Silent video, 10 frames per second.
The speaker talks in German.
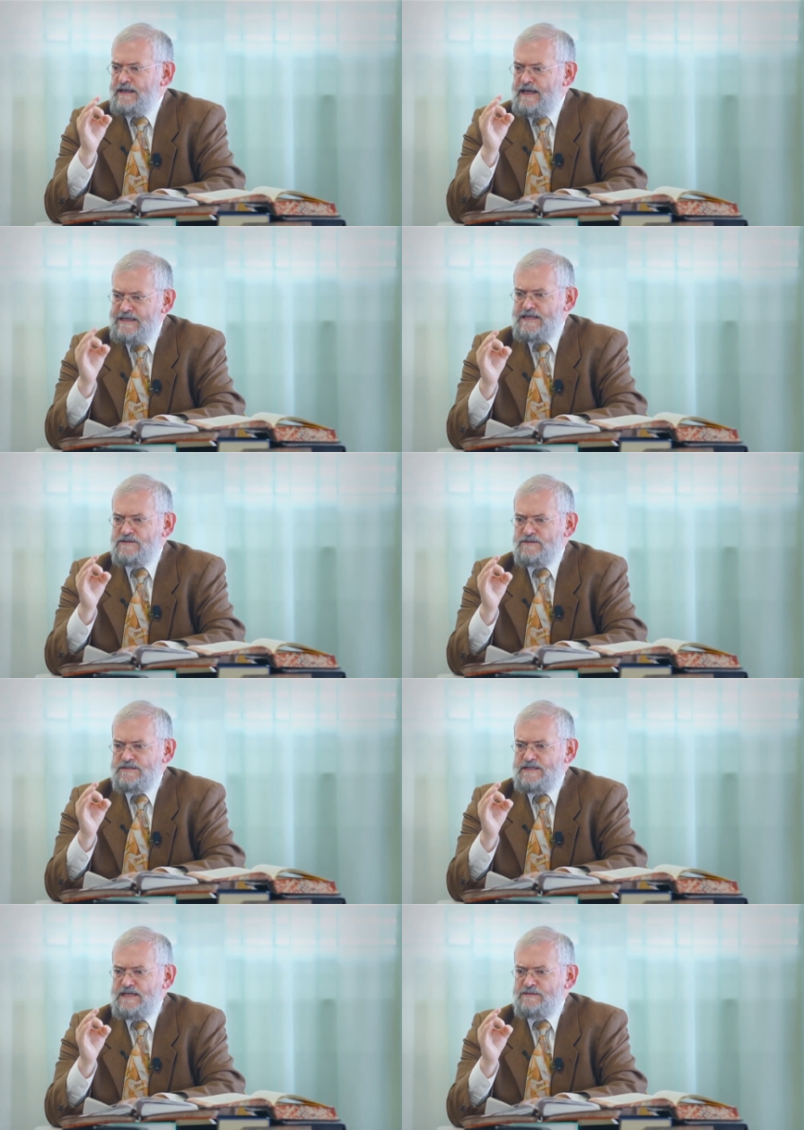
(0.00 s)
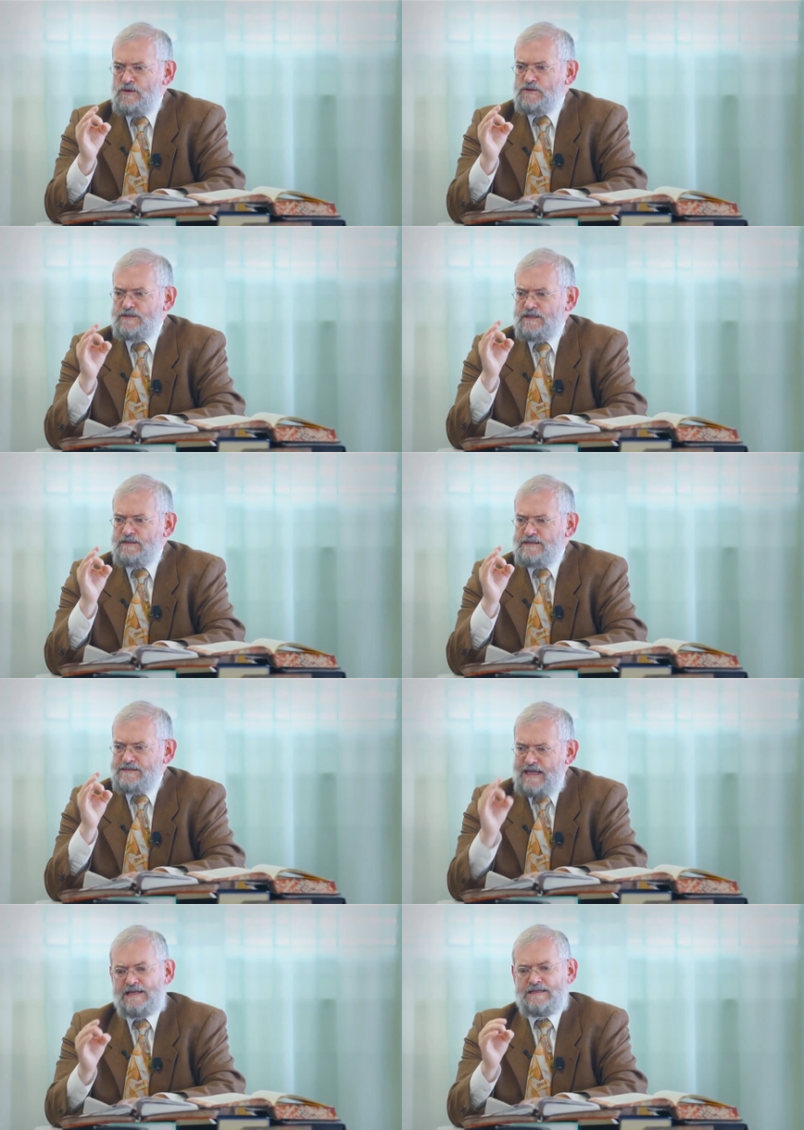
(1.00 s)
Herr Jesus, ich möchte
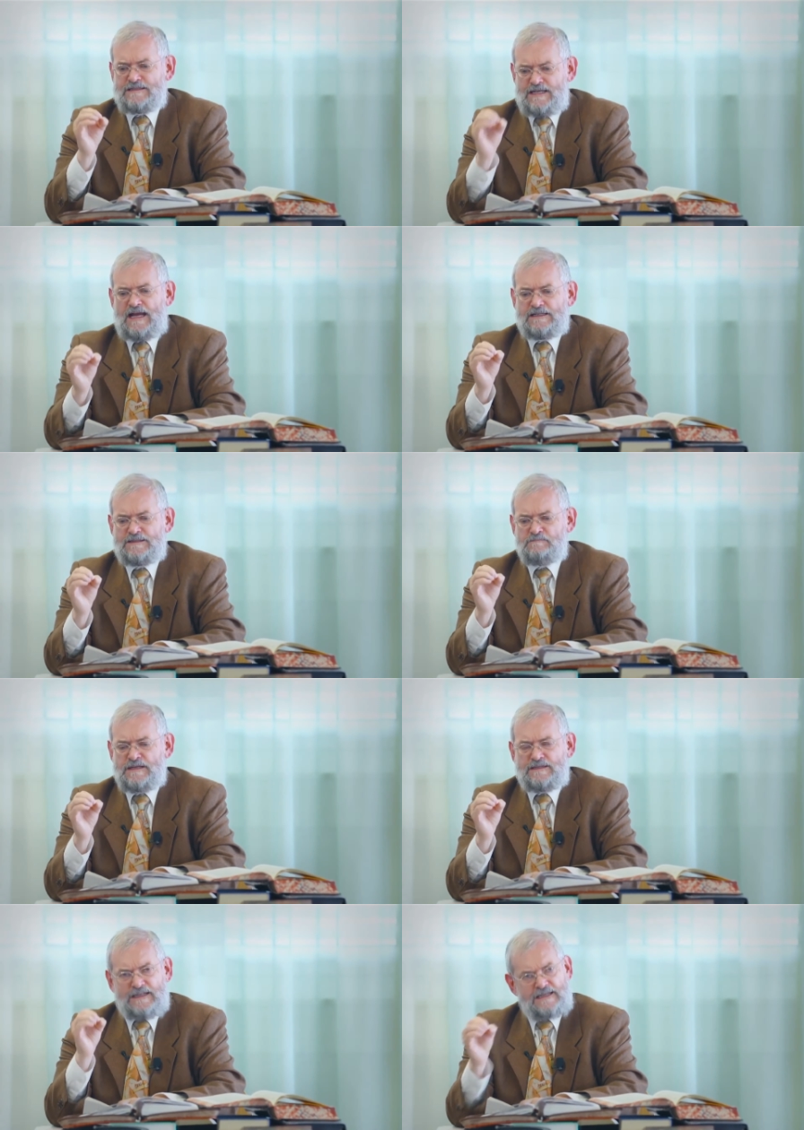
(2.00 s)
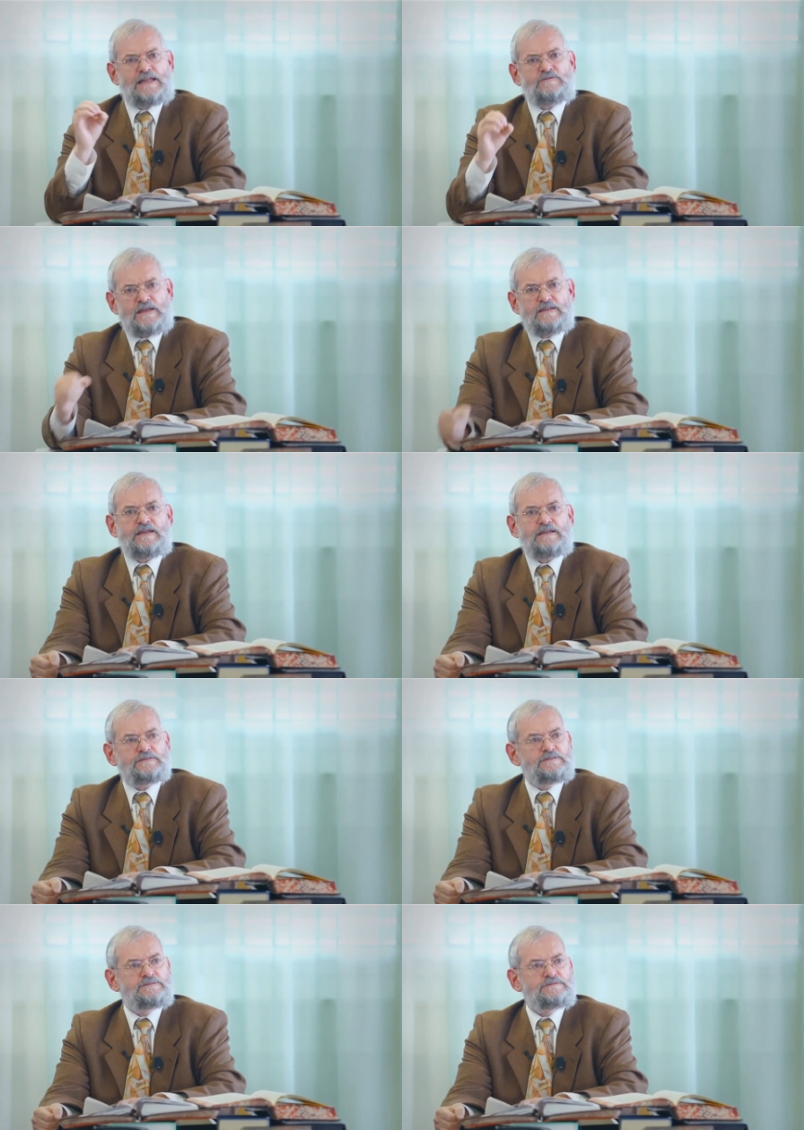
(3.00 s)
jeden Tag mit dir den Weg gehen.